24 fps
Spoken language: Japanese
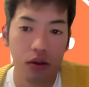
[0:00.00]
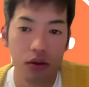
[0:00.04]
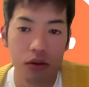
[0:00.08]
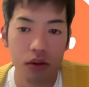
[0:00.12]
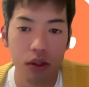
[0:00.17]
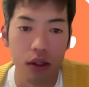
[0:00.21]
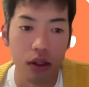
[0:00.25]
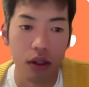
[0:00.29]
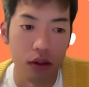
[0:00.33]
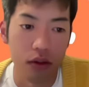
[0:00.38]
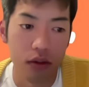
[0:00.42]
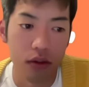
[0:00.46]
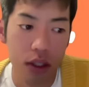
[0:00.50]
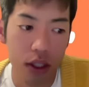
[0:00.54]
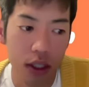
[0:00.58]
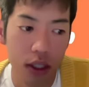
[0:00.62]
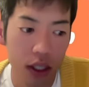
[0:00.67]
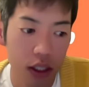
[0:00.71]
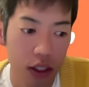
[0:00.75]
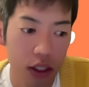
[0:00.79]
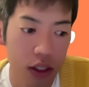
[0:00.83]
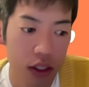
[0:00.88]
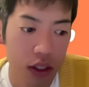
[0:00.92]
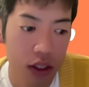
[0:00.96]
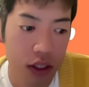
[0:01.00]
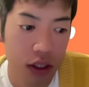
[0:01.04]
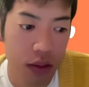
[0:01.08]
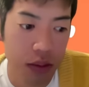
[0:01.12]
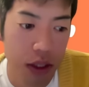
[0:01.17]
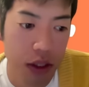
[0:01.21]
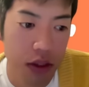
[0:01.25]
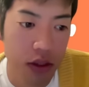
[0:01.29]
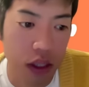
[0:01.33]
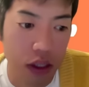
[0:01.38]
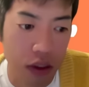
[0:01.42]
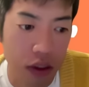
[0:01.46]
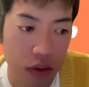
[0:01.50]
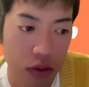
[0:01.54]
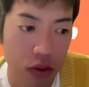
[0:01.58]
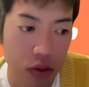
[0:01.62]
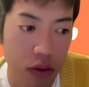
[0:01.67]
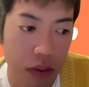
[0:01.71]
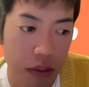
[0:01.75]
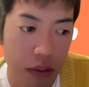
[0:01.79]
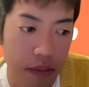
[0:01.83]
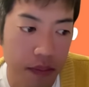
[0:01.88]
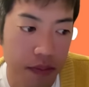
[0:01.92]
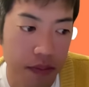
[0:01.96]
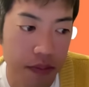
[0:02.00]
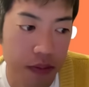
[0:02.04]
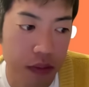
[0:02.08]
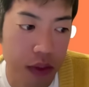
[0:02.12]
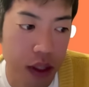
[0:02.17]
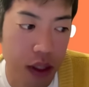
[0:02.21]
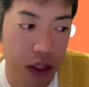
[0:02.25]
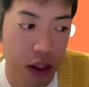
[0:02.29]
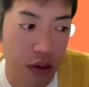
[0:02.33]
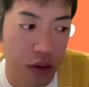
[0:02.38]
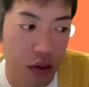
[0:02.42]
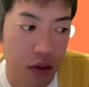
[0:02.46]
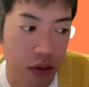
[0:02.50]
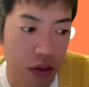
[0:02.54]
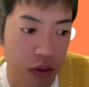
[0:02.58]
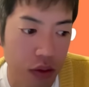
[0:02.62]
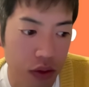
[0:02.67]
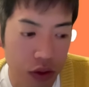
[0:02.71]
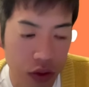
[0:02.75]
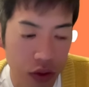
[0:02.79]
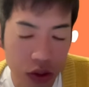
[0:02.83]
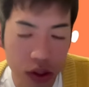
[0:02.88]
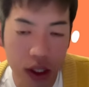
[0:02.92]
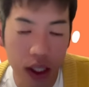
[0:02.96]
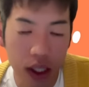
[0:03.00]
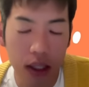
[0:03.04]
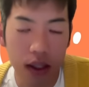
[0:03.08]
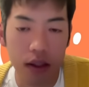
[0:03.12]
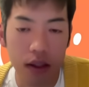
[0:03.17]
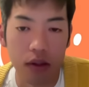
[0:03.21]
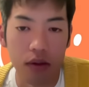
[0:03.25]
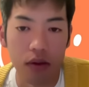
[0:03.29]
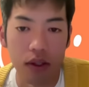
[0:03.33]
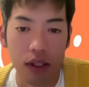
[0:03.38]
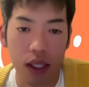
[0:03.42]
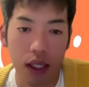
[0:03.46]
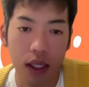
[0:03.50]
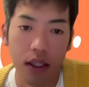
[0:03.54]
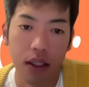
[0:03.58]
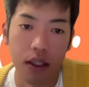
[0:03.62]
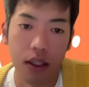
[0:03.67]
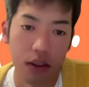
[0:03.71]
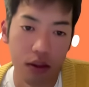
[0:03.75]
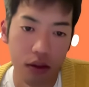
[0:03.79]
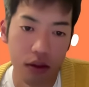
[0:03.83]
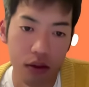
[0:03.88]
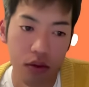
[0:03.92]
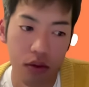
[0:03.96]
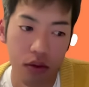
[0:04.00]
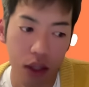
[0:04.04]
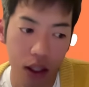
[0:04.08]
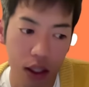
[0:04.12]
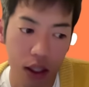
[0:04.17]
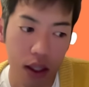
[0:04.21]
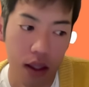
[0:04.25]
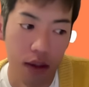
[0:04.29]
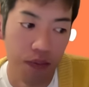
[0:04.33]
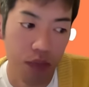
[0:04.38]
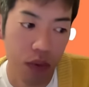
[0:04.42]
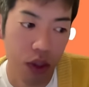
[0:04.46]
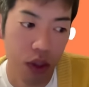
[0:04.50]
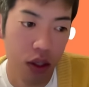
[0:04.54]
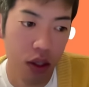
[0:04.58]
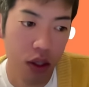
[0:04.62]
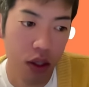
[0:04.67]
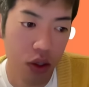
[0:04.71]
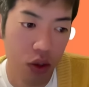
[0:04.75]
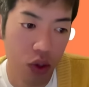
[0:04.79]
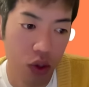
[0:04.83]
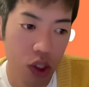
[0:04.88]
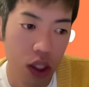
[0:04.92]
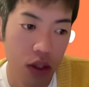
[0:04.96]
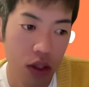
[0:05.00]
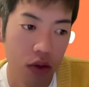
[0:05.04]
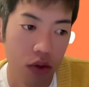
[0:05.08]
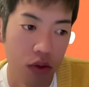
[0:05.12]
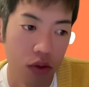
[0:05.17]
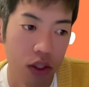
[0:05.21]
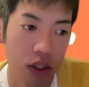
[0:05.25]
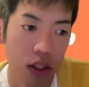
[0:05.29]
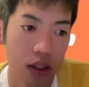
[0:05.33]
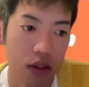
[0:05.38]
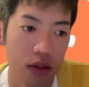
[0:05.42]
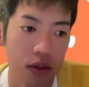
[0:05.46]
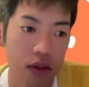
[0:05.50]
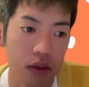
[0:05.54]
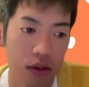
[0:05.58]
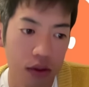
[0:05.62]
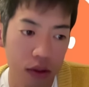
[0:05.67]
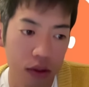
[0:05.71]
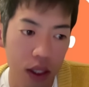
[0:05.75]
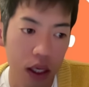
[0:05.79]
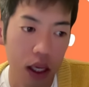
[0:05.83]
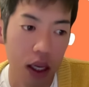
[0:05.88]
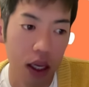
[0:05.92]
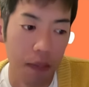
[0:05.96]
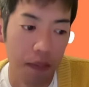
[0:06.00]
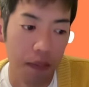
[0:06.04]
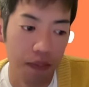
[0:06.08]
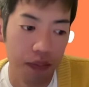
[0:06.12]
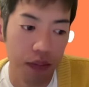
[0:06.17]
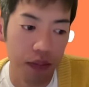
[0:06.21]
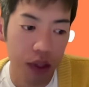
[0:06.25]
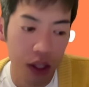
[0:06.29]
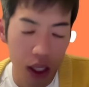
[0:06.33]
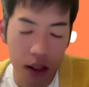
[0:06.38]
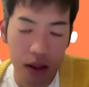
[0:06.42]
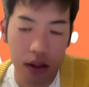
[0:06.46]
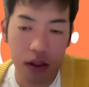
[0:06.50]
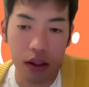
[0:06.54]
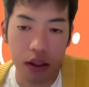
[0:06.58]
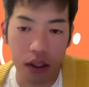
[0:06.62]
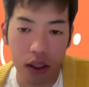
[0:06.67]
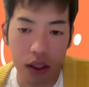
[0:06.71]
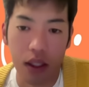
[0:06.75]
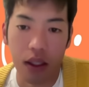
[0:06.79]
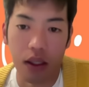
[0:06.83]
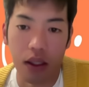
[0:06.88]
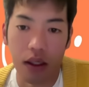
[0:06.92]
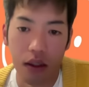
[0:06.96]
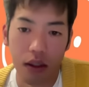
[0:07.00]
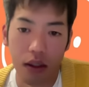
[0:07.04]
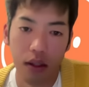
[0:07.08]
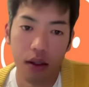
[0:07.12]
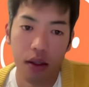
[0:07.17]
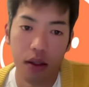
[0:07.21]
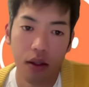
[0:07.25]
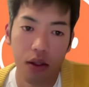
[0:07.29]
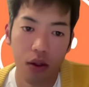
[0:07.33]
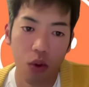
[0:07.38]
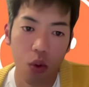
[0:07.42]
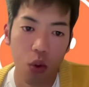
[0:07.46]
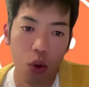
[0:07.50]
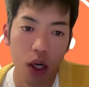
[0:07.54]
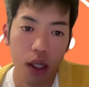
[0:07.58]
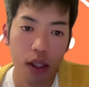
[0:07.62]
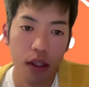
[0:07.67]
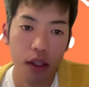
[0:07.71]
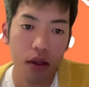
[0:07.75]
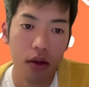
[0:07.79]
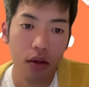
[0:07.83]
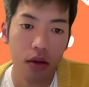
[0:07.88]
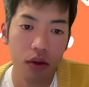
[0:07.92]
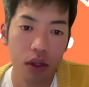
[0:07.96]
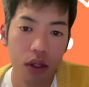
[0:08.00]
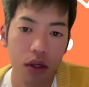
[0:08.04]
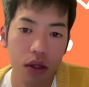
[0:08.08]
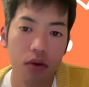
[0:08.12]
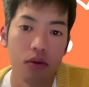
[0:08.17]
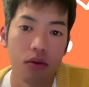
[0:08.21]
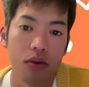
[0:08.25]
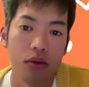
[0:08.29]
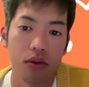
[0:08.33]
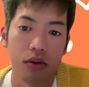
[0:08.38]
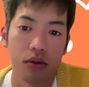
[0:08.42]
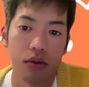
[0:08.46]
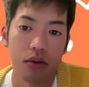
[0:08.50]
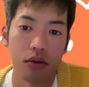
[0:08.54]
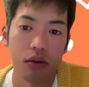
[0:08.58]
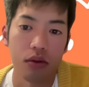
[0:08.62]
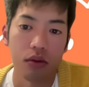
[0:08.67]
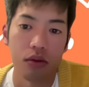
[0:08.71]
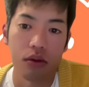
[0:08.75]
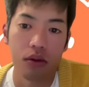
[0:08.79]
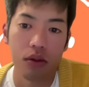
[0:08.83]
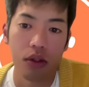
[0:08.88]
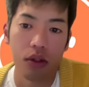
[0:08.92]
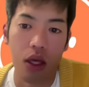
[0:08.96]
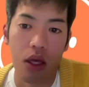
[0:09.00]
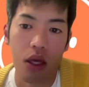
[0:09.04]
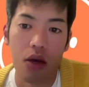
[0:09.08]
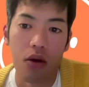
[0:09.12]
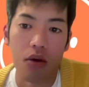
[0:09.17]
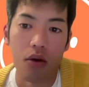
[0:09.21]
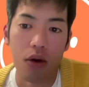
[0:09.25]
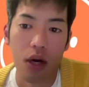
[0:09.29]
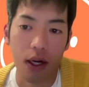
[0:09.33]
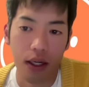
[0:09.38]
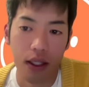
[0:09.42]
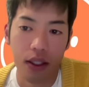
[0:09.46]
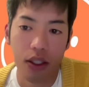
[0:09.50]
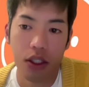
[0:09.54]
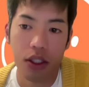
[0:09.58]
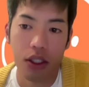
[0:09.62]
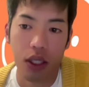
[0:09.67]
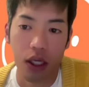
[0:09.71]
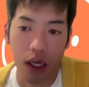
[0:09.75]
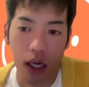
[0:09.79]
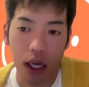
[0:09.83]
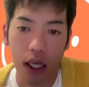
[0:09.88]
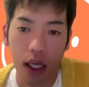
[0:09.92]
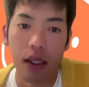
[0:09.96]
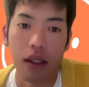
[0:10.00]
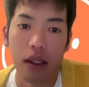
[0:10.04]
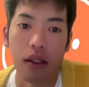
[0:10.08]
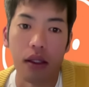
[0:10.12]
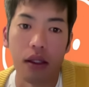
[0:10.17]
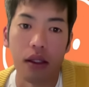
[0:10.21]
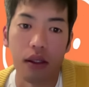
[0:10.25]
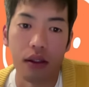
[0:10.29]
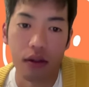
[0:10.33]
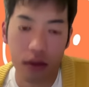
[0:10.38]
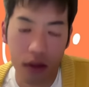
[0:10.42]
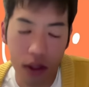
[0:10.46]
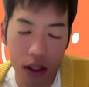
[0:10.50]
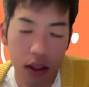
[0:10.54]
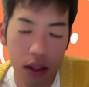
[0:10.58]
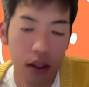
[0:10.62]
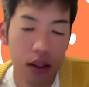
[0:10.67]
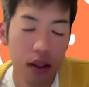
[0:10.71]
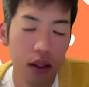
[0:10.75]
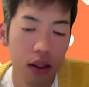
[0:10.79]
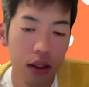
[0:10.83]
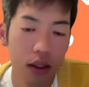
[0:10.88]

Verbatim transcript: ことなんで繰り返し言いますけど、あの、予算の採決とか、予算の議決って、単にお金の議論するっていう話じゃないんですね。